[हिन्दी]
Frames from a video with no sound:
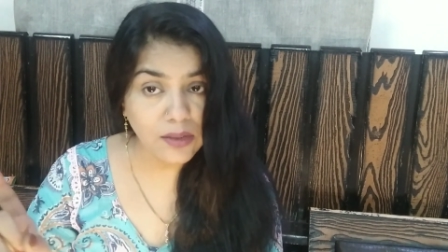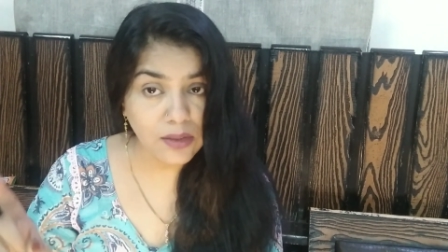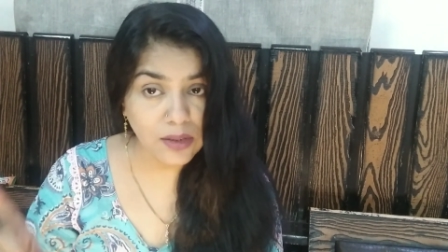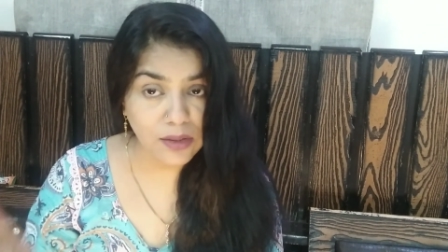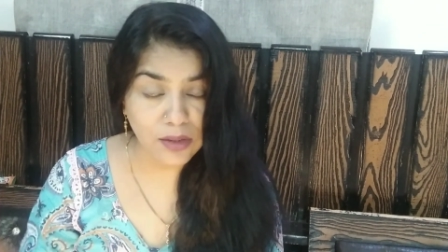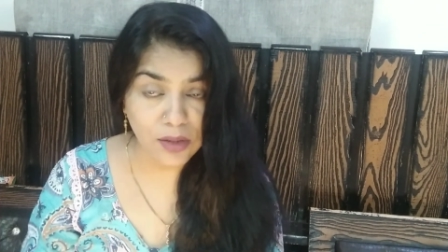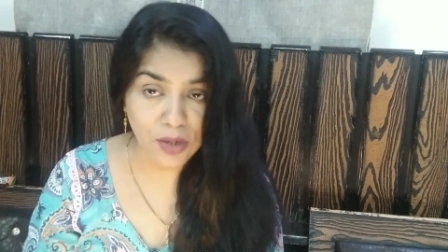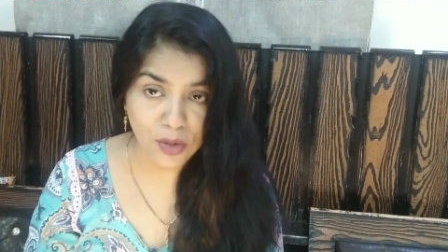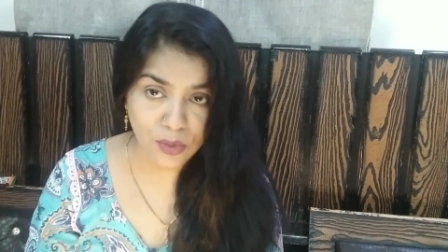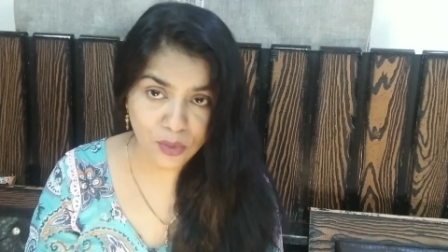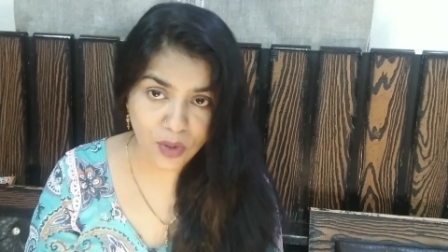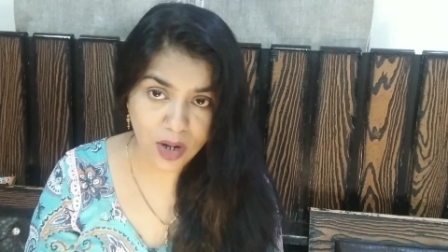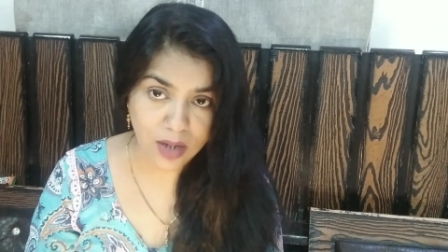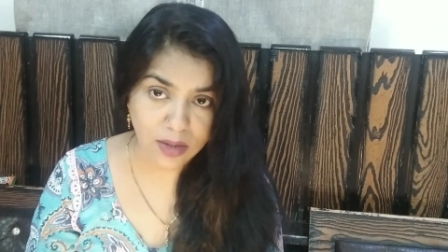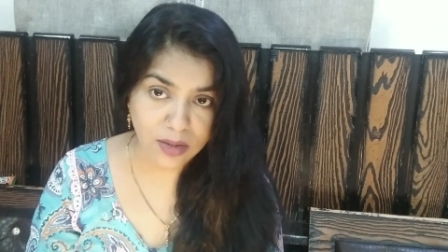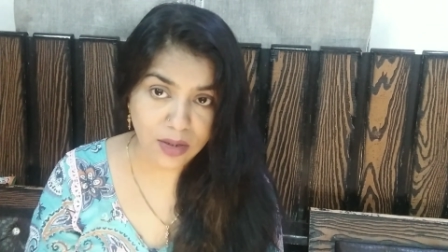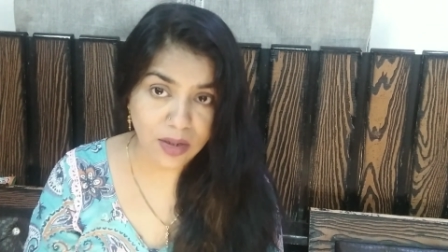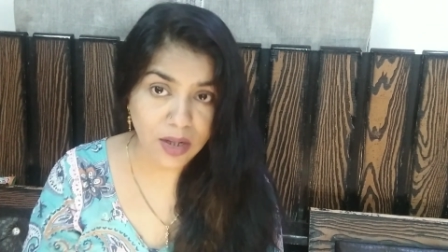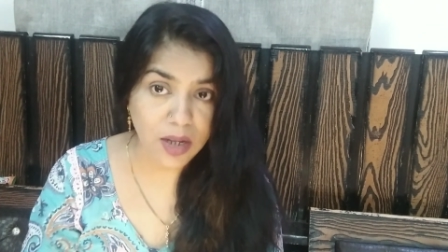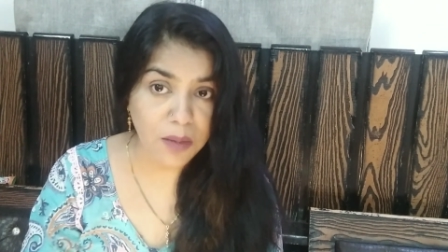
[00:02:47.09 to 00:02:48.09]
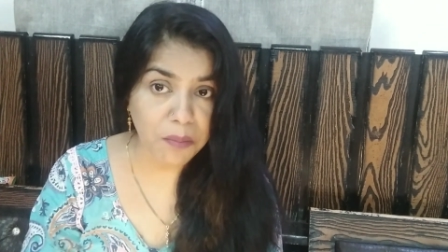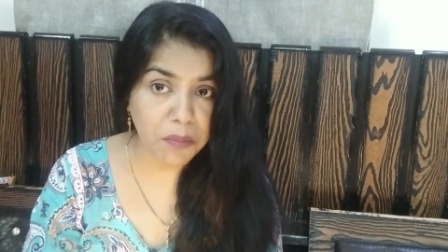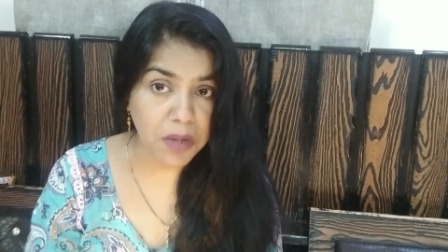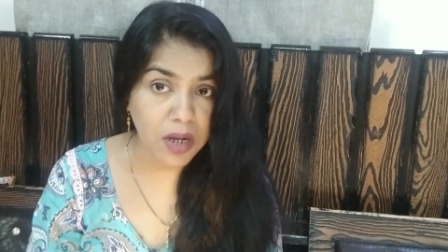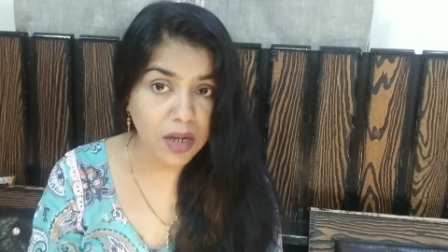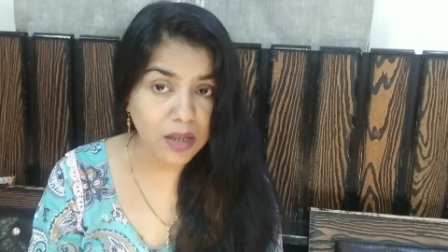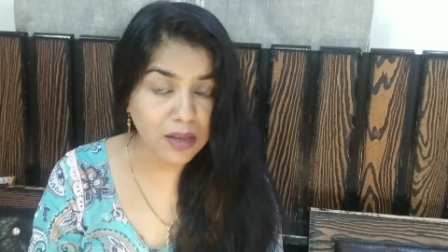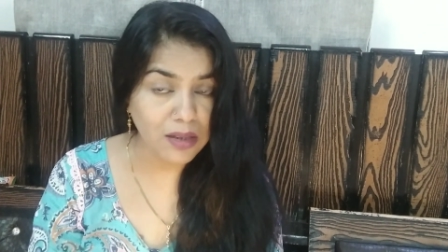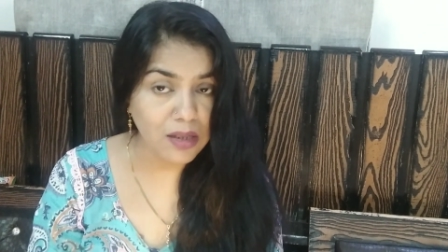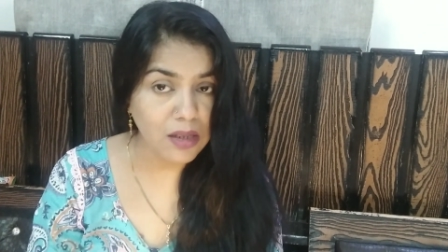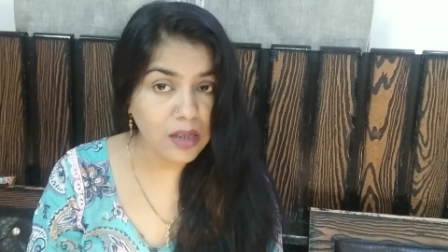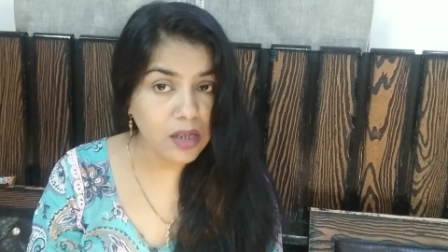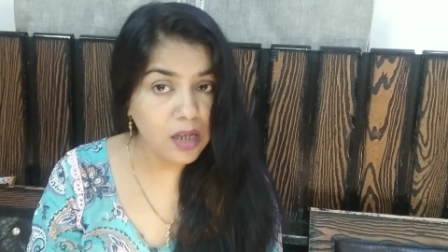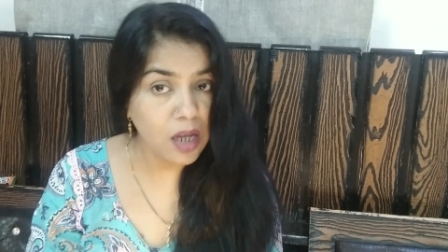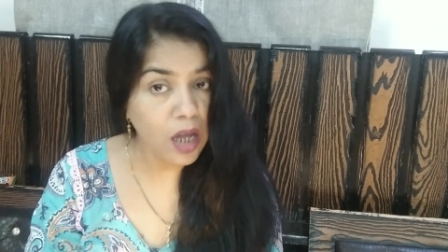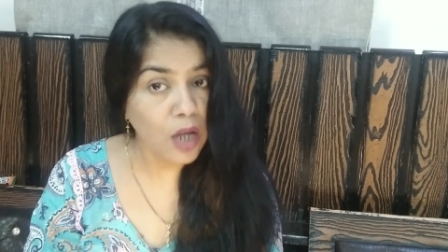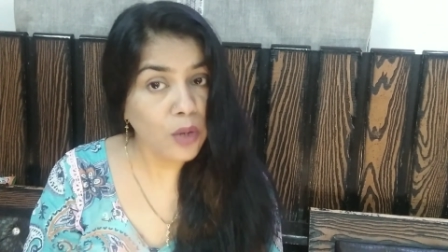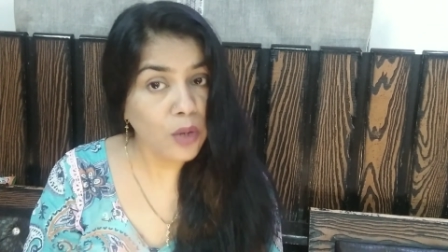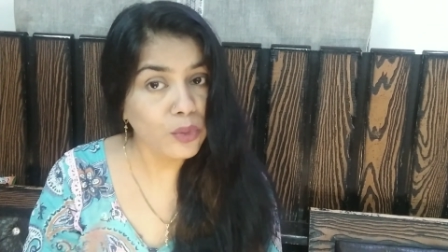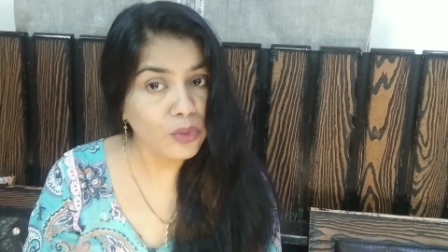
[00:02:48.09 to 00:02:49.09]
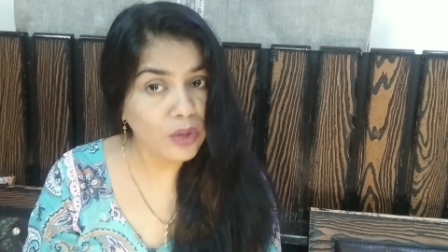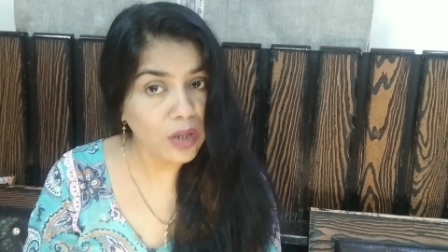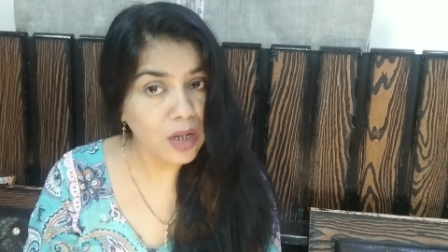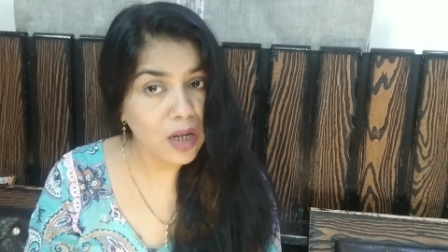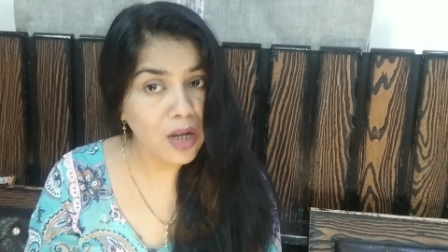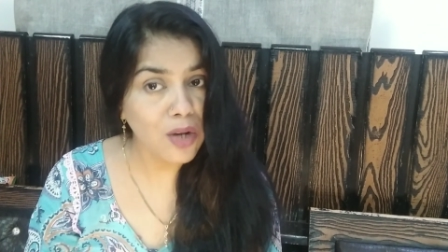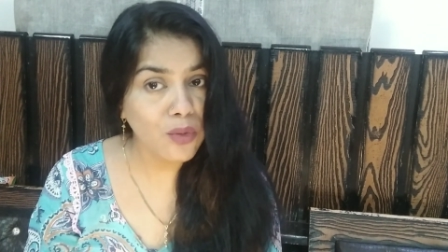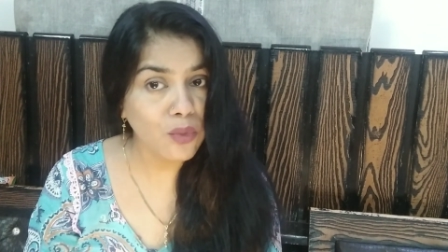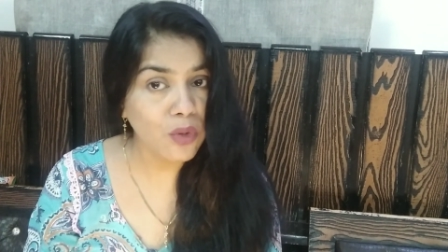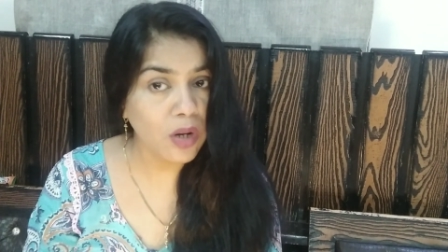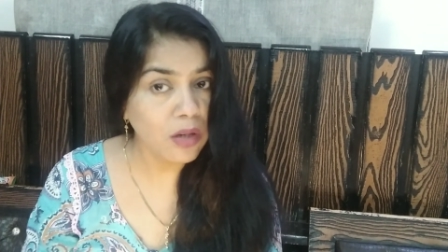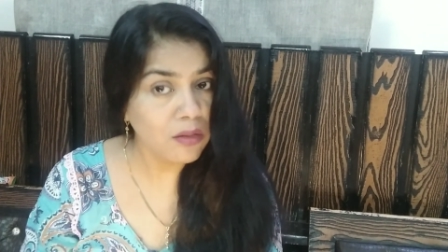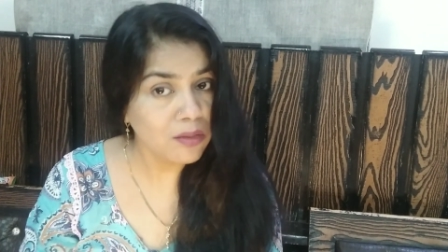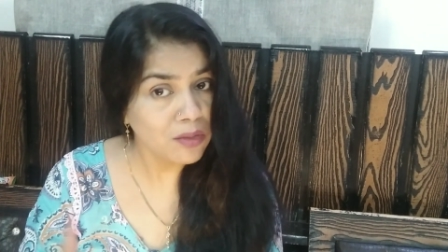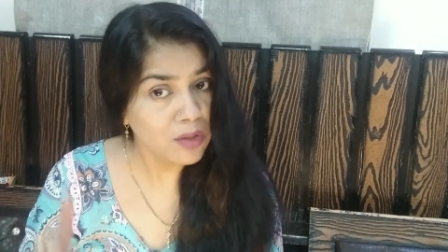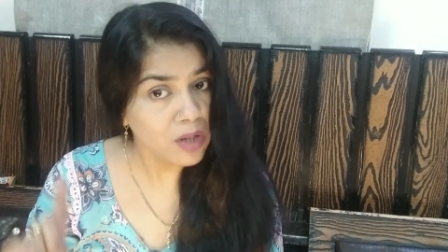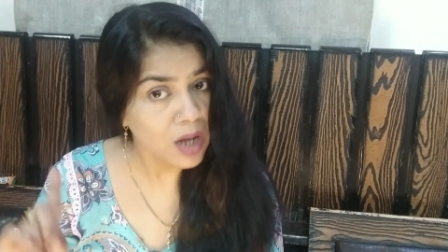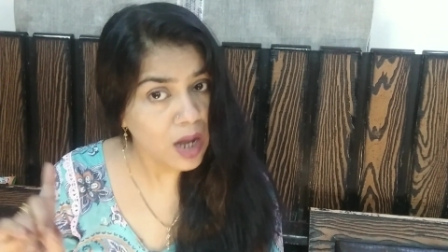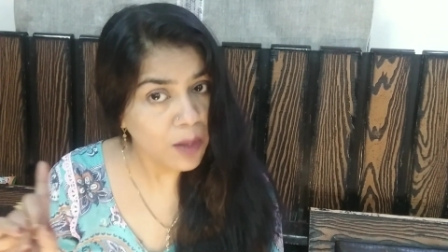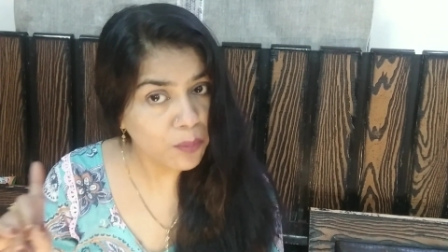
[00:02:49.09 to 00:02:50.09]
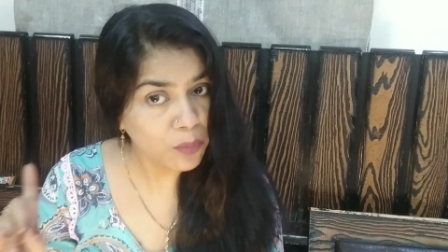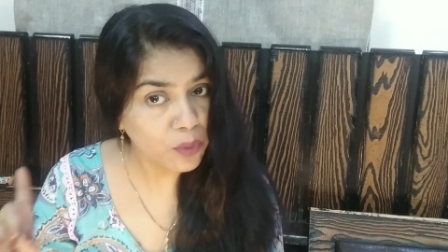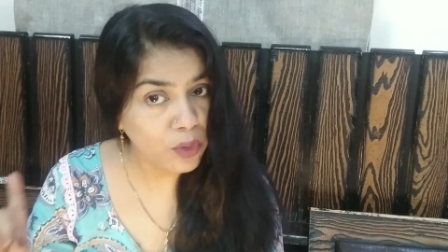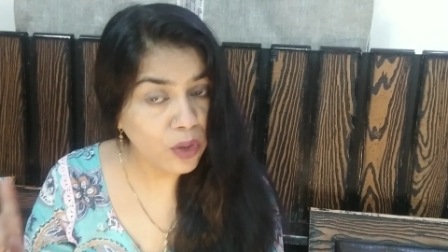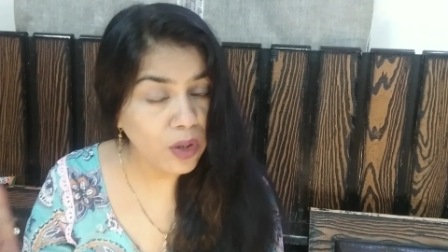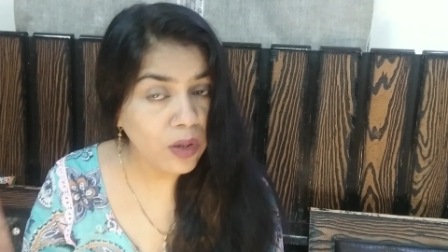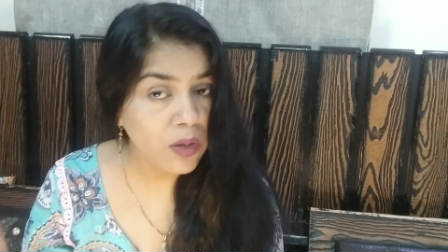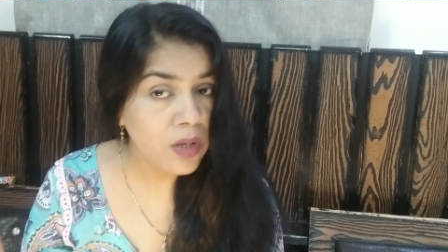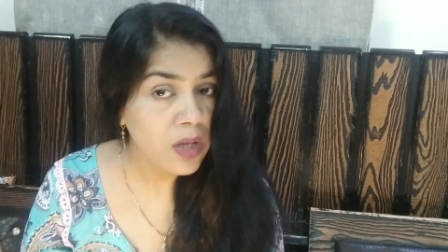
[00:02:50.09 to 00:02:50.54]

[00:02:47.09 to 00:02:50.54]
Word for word: जितनी क्वांटिटी मेहंदी की है उतनी ही क्वांटिटी आपको